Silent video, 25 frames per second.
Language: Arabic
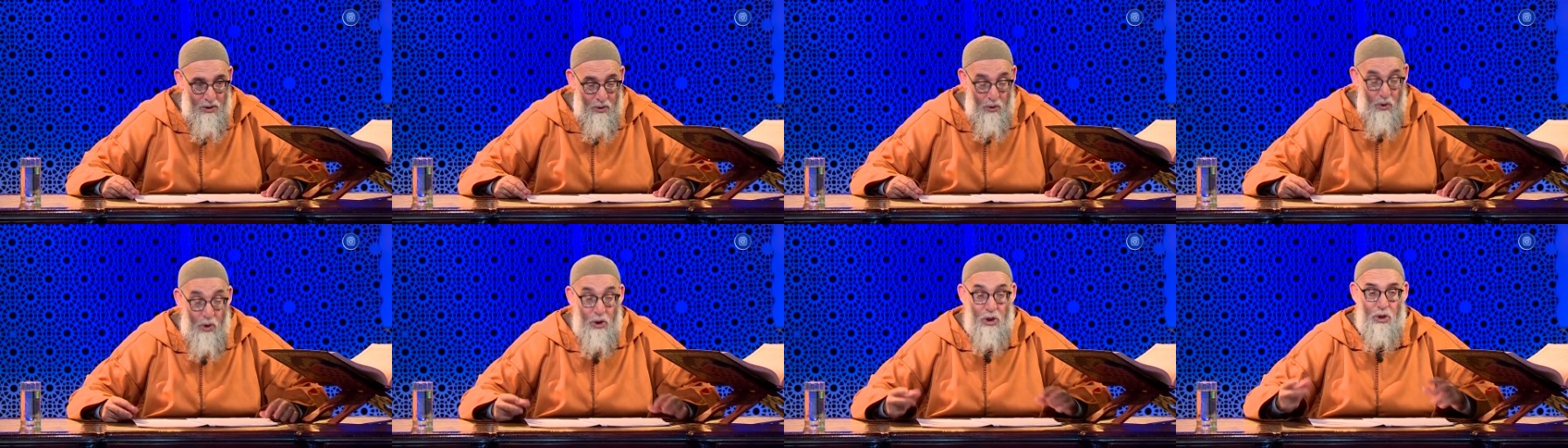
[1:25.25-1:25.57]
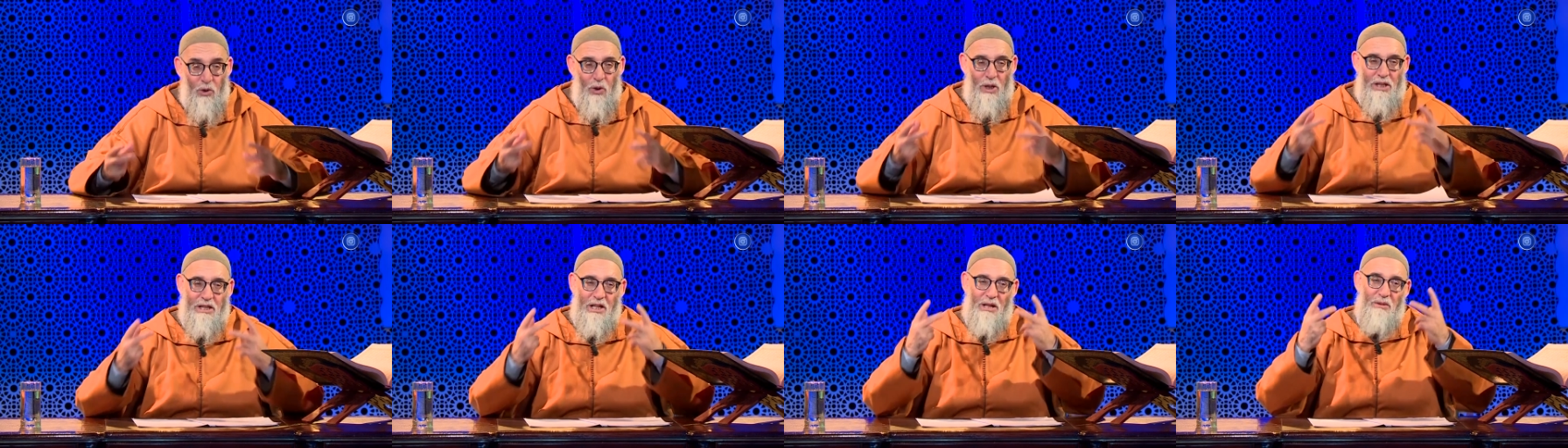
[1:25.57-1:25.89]

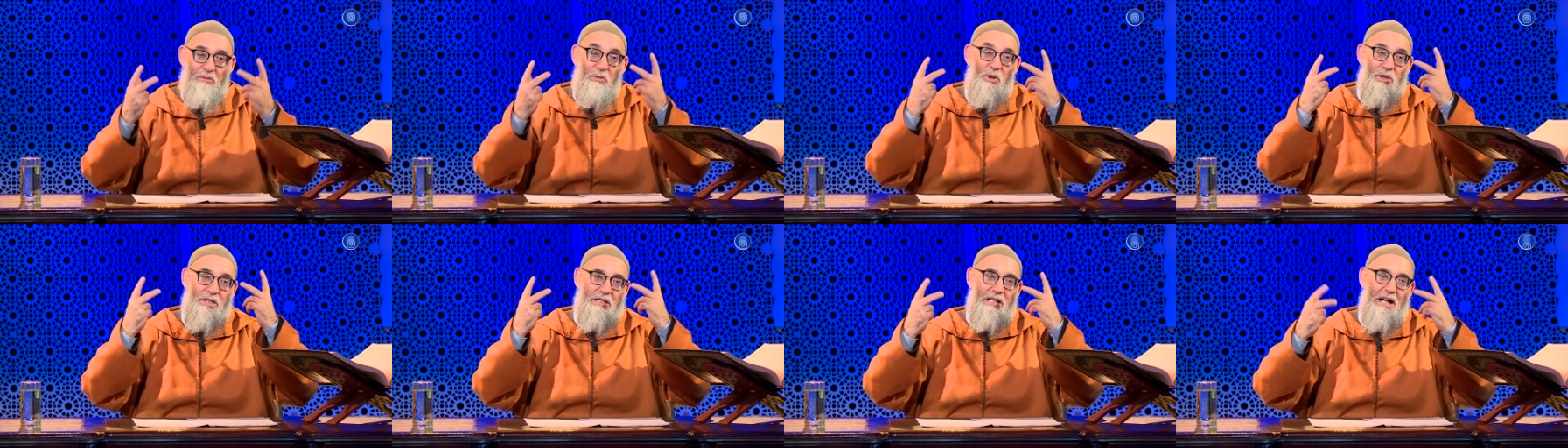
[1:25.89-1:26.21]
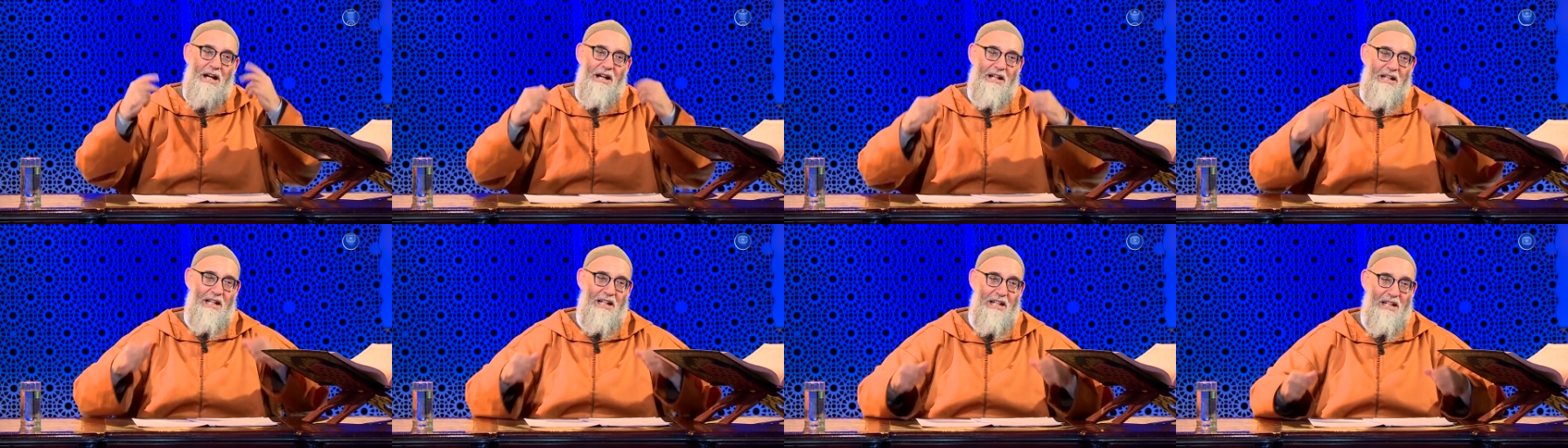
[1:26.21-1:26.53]
قدوة
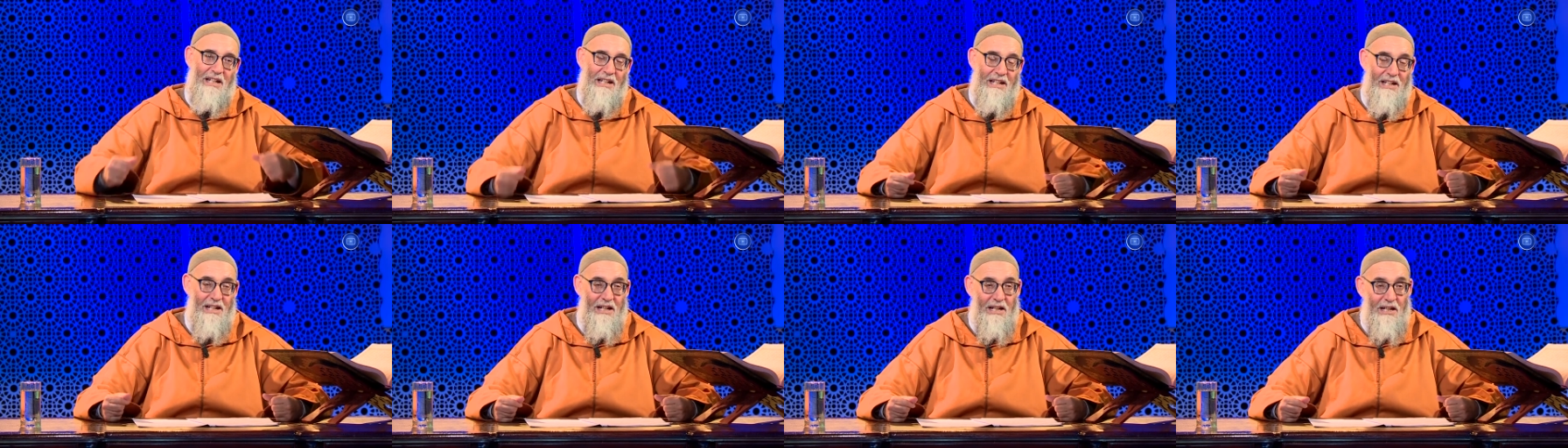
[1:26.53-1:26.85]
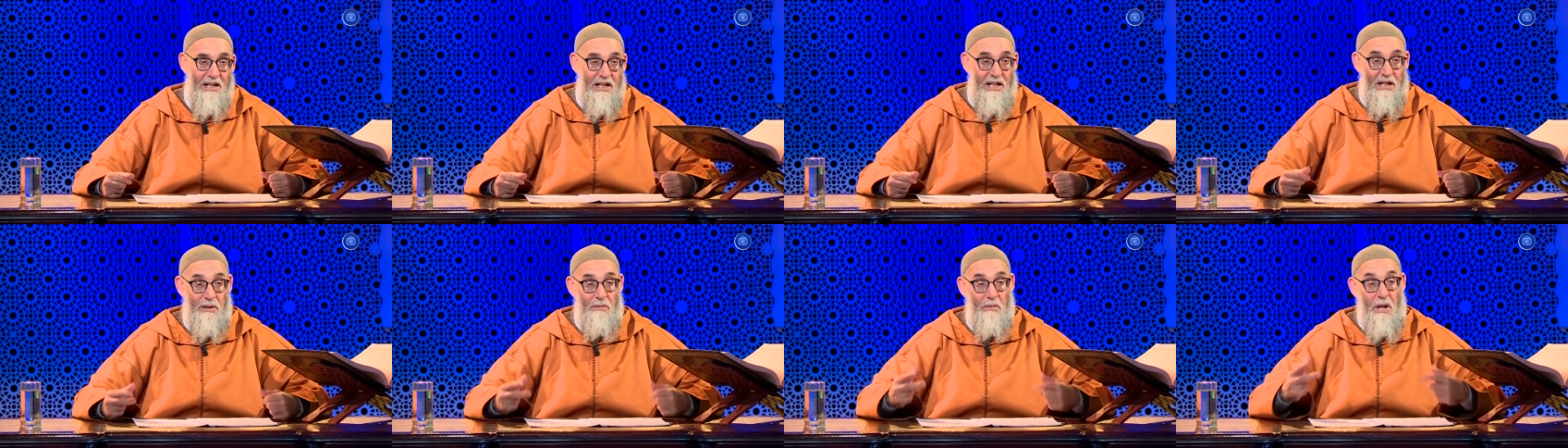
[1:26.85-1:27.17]
المتقين
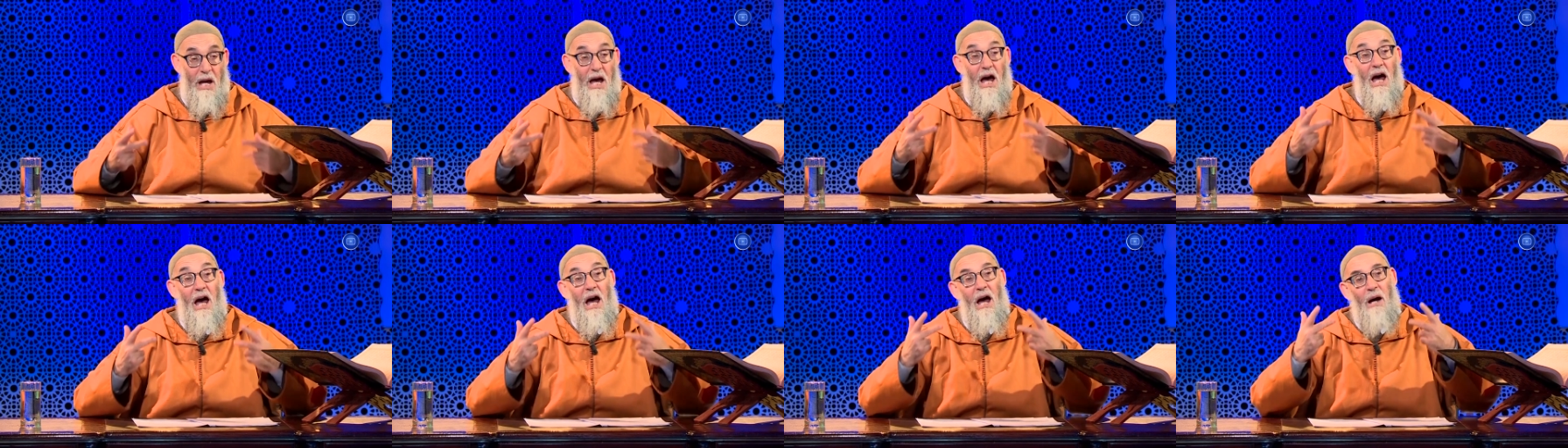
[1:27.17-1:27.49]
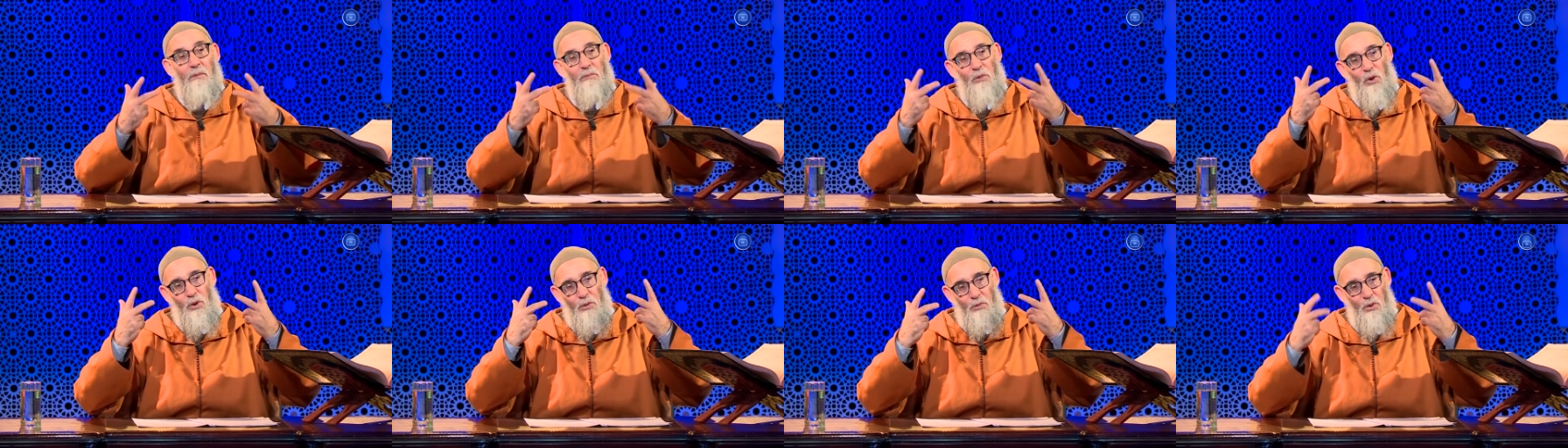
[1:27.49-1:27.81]

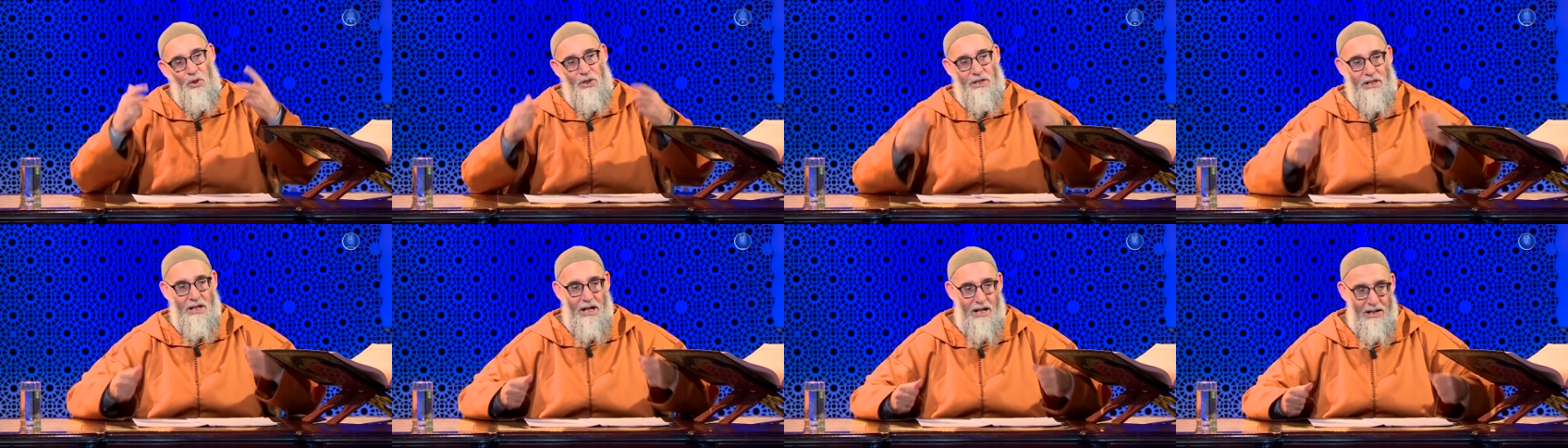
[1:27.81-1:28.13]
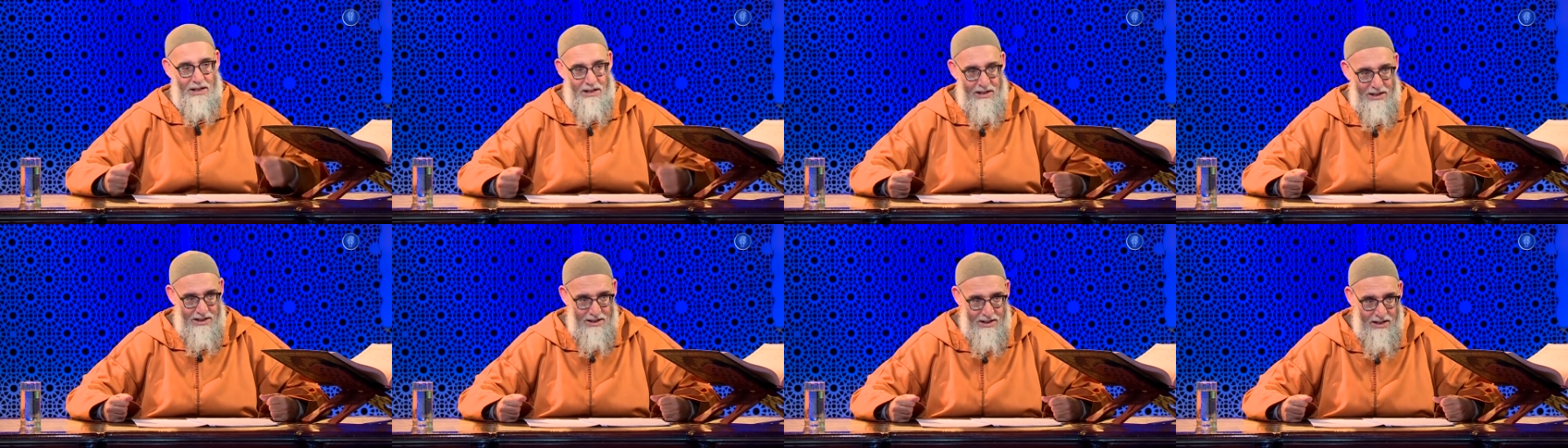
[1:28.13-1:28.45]
إمام
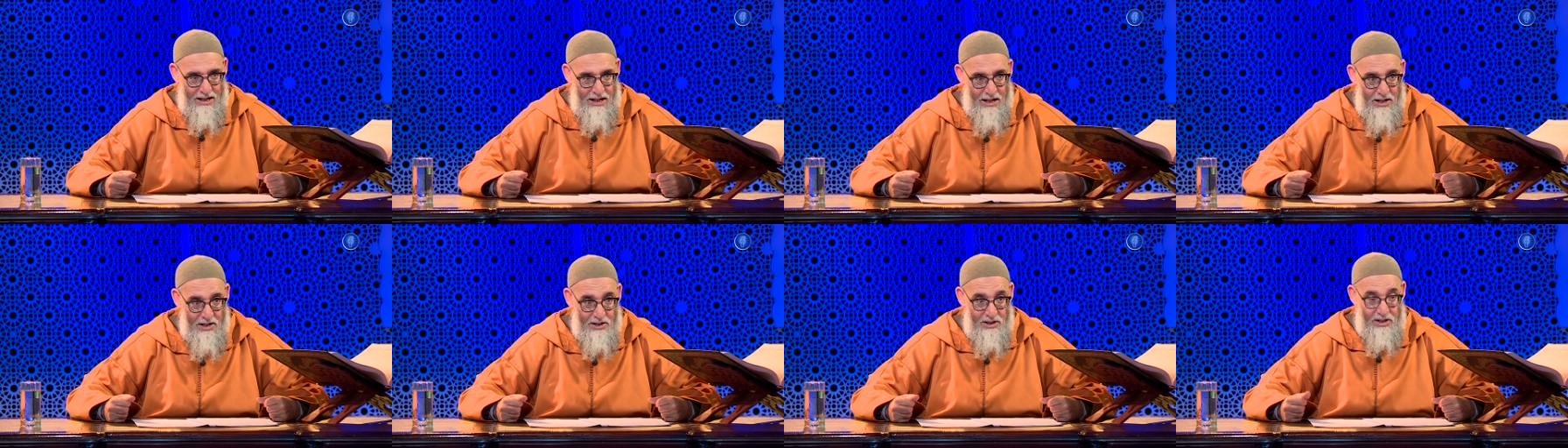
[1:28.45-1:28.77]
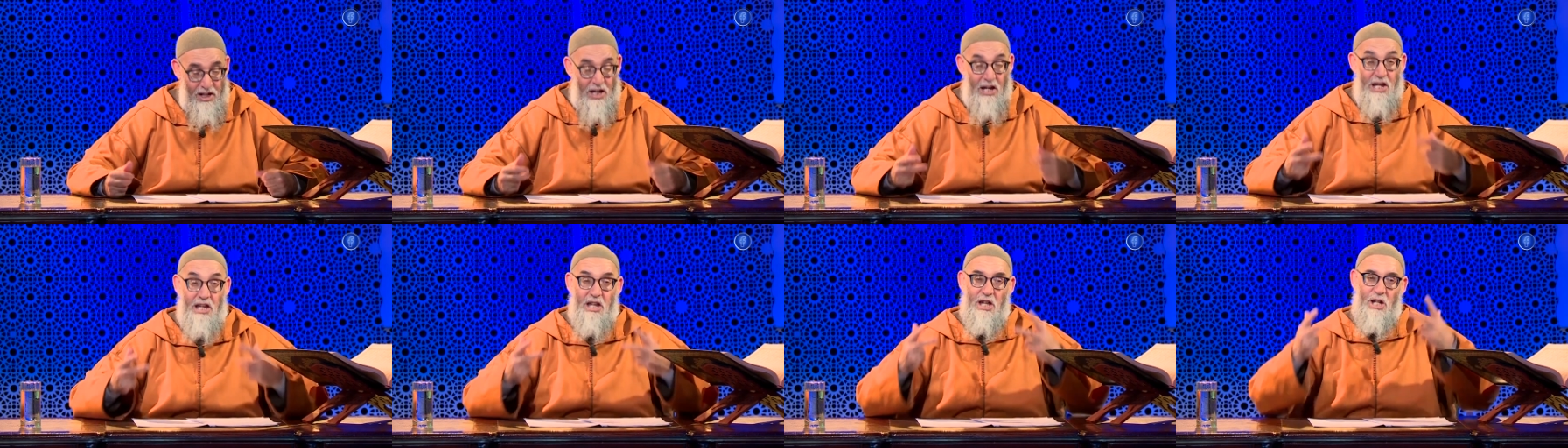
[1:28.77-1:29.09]
المرسلين
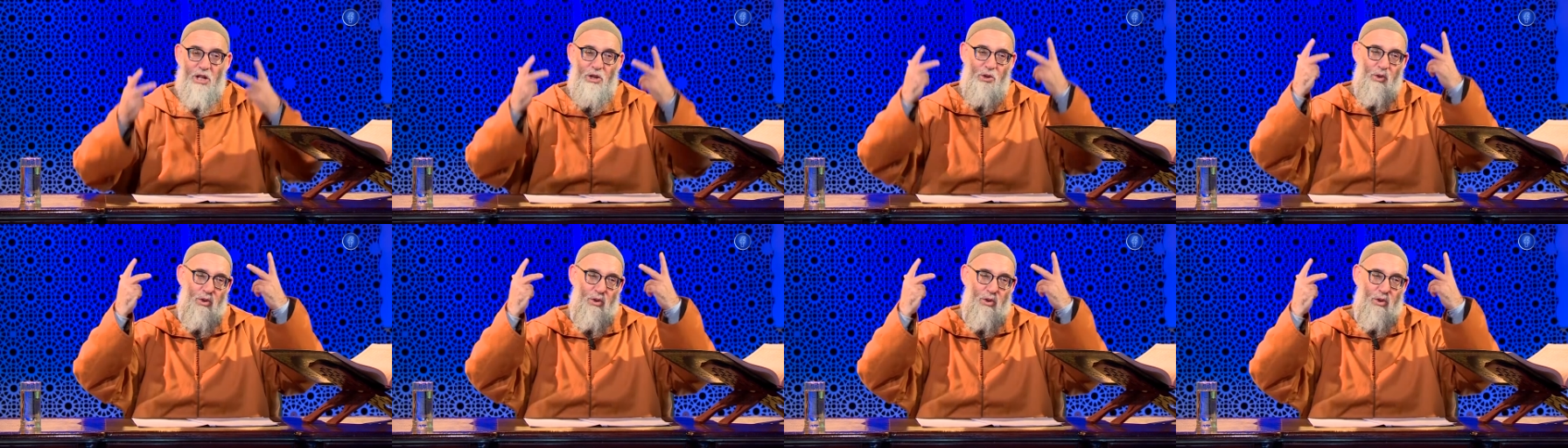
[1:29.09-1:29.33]
سيد